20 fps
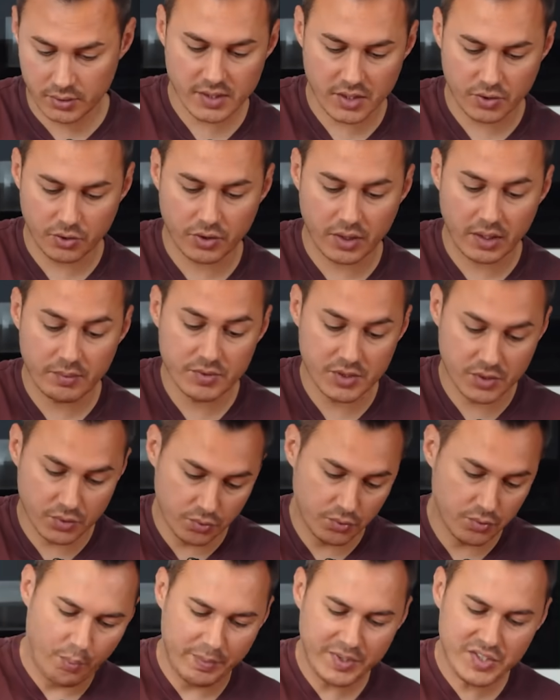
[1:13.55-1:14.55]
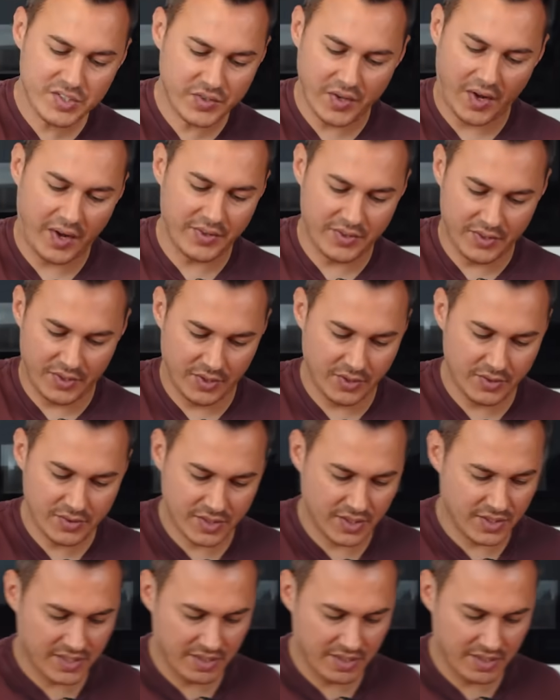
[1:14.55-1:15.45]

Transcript: Ça donnera un petit goût méditerranéen. C'est